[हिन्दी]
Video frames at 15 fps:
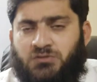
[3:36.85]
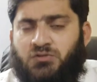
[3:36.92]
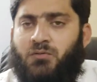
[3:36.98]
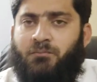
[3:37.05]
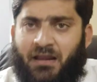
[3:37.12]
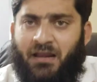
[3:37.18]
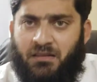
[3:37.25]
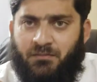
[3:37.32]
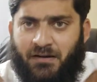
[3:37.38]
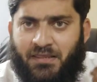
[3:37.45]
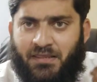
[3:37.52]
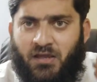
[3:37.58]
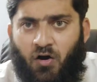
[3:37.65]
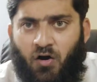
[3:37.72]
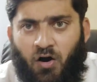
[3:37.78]
जो
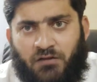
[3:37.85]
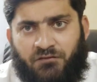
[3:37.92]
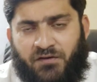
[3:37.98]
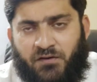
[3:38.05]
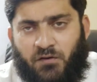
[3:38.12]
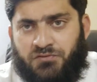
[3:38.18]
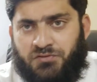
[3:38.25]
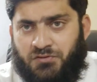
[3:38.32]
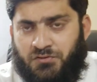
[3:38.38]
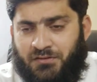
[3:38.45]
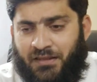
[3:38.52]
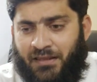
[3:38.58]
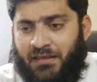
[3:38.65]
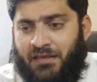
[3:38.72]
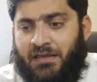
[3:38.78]
मैनेजमेंट के और डिफरेंट कोर्सेज
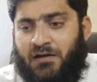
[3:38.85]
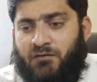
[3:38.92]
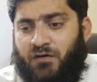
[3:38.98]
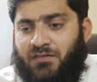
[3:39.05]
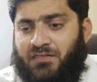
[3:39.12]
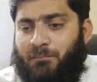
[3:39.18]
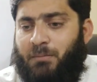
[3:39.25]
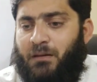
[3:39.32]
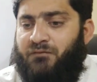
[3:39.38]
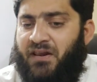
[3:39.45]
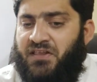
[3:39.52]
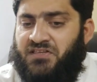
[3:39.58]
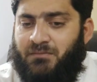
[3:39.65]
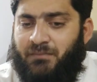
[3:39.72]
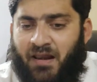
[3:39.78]
होते हैं फॉर एग्जाम्पल
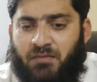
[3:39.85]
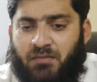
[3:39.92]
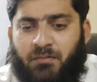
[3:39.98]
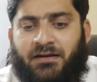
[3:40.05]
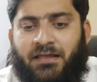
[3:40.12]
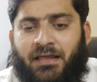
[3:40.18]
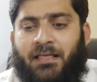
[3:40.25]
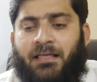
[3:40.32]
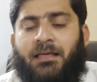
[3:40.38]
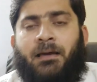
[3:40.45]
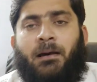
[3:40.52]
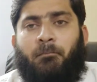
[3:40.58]
फाइनेंशियल मैनेजमेंट है